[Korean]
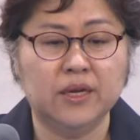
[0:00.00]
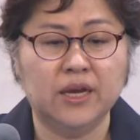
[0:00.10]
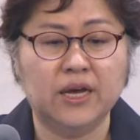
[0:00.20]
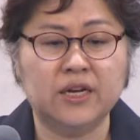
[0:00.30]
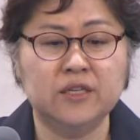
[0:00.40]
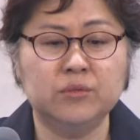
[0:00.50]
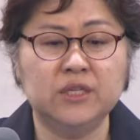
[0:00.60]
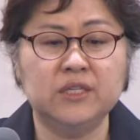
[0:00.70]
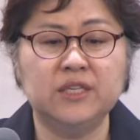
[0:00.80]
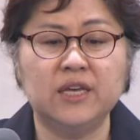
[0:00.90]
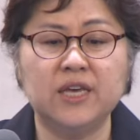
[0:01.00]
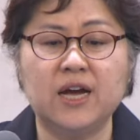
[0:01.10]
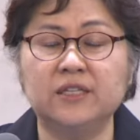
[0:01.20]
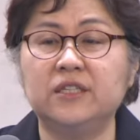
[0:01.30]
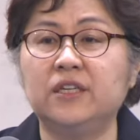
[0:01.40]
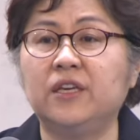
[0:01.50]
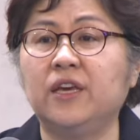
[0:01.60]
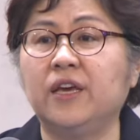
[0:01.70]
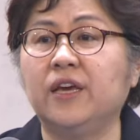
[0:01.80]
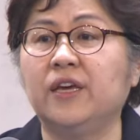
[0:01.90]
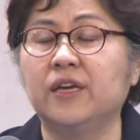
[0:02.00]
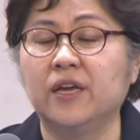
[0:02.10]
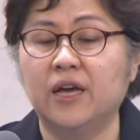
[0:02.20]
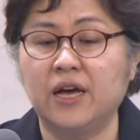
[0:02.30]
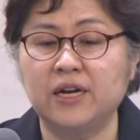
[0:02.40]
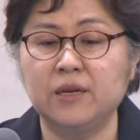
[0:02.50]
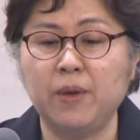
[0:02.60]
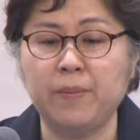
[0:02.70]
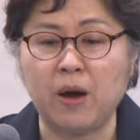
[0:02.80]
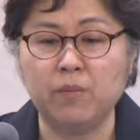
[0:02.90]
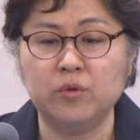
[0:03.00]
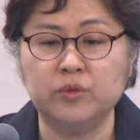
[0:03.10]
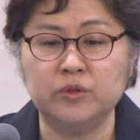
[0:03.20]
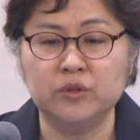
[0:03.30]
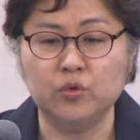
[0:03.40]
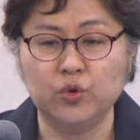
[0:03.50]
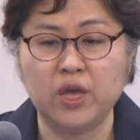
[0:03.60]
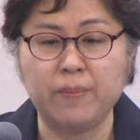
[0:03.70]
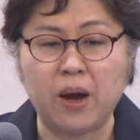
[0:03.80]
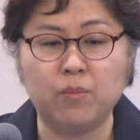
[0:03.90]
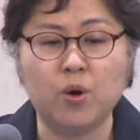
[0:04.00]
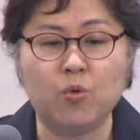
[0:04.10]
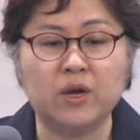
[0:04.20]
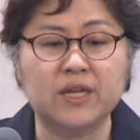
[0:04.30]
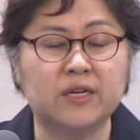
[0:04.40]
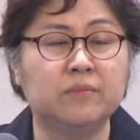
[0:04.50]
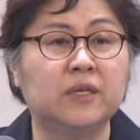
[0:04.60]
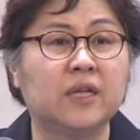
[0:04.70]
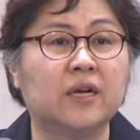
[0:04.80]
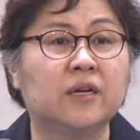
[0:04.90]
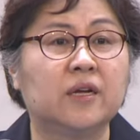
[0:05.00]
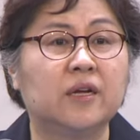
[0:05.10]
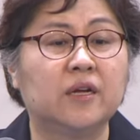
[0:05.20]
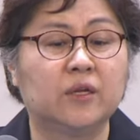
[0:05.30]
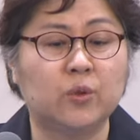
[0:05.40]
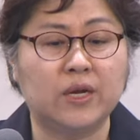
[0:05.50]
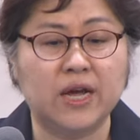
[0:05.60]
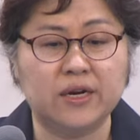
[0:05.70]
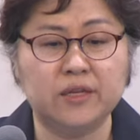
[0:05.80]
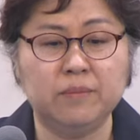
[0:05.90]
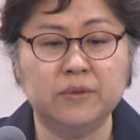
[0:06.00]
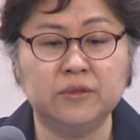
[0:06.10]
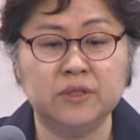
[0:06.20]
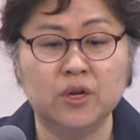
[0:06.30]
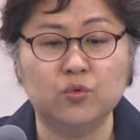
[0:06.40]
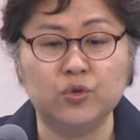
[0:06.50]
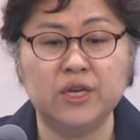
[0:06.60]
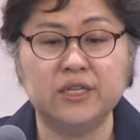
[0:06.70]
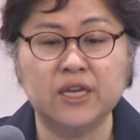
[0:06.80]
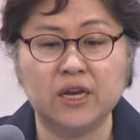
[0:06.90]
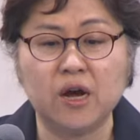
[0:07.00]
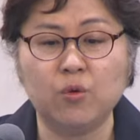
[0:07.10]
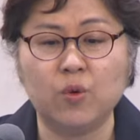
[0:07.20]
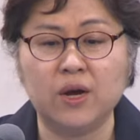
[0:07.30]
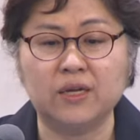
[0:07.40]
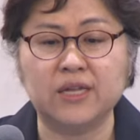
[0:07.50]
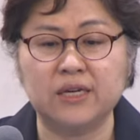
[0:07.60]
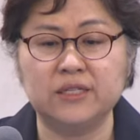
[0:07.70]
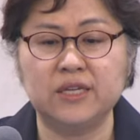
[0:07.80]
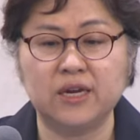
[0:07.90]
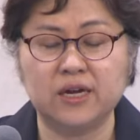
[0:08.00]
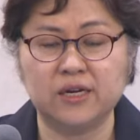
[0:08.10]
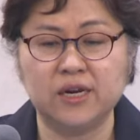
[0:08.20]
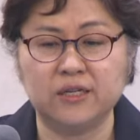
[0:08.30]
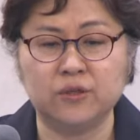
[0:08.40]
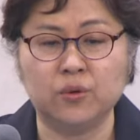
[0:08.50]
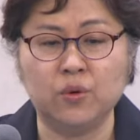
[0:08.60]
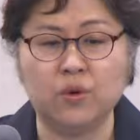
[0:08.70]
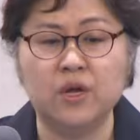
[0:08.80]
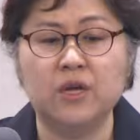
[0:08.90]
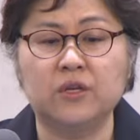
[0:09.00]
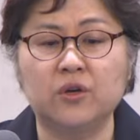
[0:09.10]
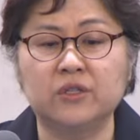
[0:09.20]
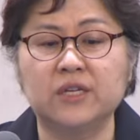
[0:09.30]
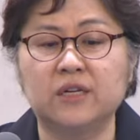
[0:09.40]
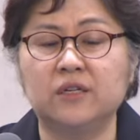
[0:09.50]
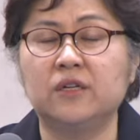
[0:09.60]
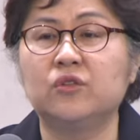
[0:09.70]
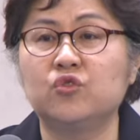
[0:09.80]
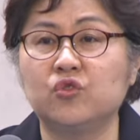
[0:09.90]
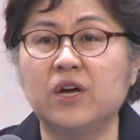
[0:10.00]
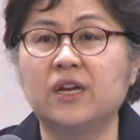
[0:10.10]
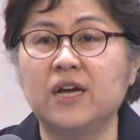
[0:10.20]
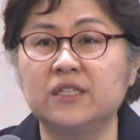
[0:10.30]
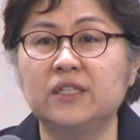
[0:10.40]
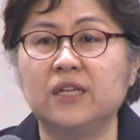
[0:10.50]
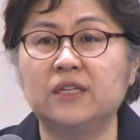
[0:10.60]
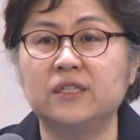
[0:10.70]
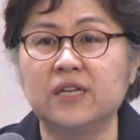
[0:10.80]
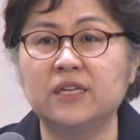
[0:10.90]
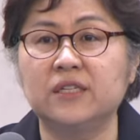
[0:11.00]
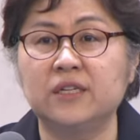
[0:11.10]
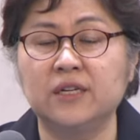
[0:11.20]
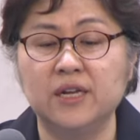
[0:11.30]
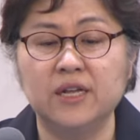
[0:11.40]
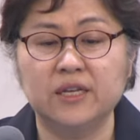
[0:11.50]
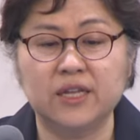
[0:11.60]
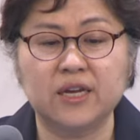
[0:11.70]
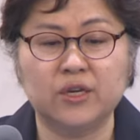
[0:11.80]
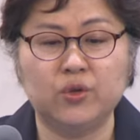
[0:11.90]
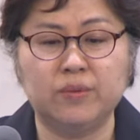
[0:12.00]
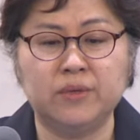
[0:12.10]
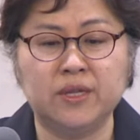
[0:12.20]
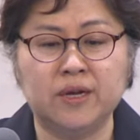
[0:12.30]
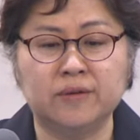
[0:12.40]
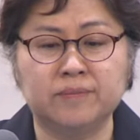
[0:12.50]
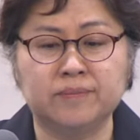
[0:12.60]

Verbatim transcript: 하나님은 인생이 아니시기에 하나님의 방법은 우리의 방법과 다릅니다. 또한 하나님은 우리의 생각과 다른 생각을 가지고 역사를 주관하신다는 사실을 깨닫게 됩니다.